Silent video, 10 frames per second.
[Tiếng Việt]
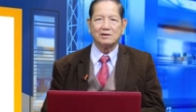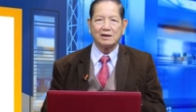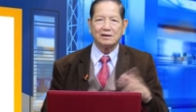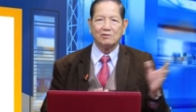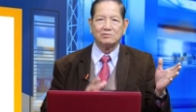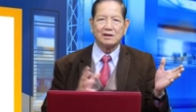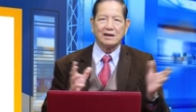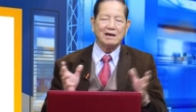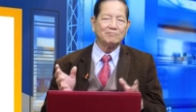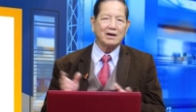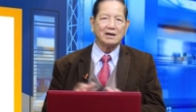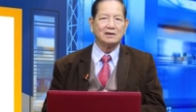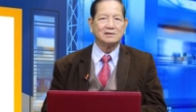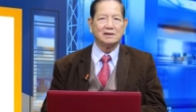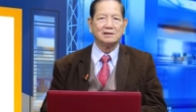đánh Đông Tây Nam Bắc hết
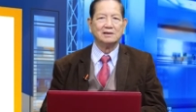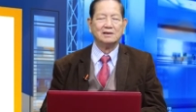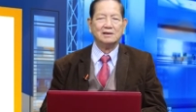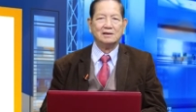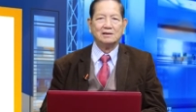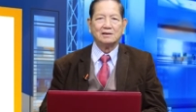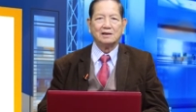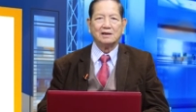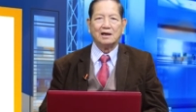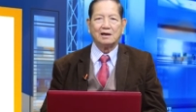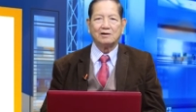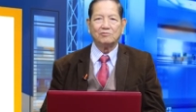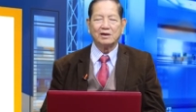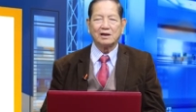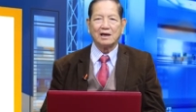trơn. Thì không
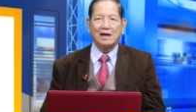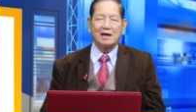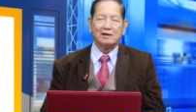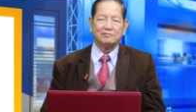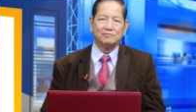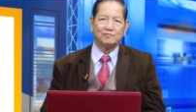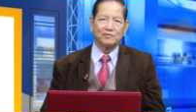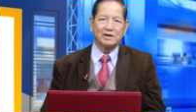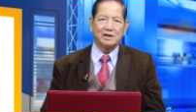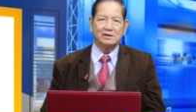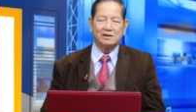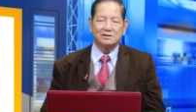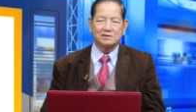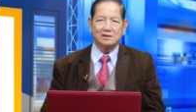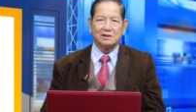biết là cái
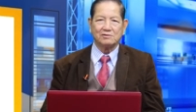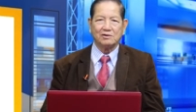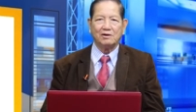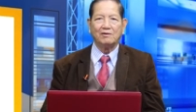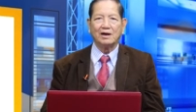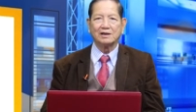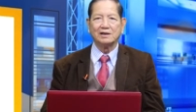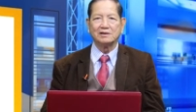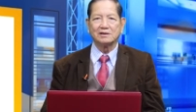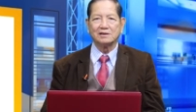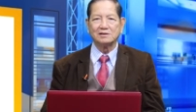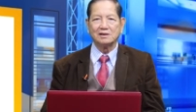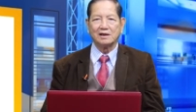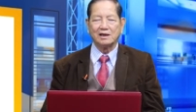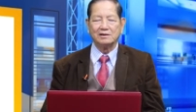sức lực của Hoa Kỳ cho tới
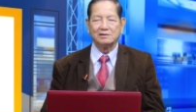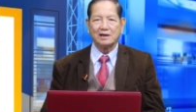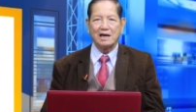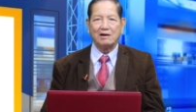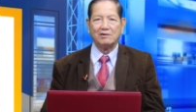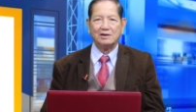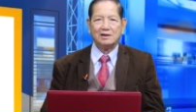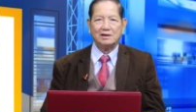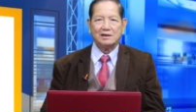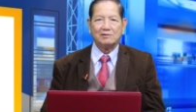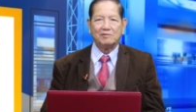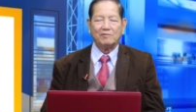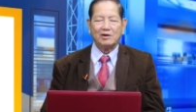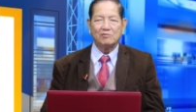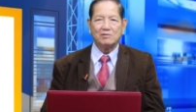giờ này như thế nào, nhưng mà
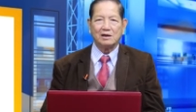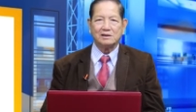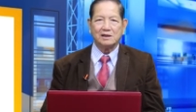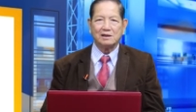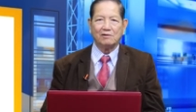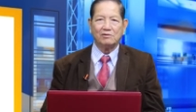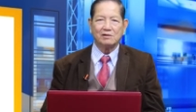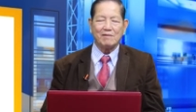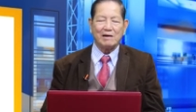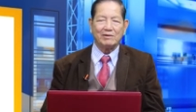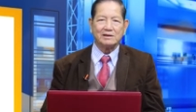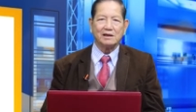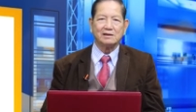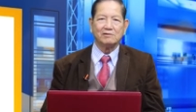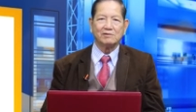một lúc mà chiến đấu với 3 mặt
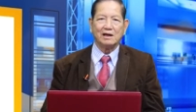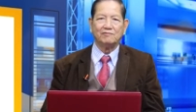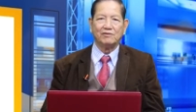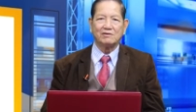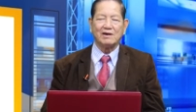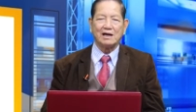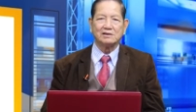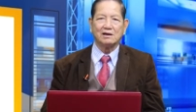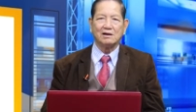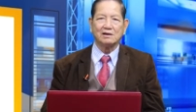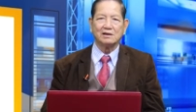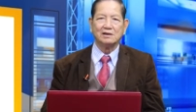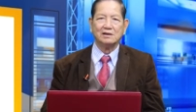trận thì cũng là vất vả cho cái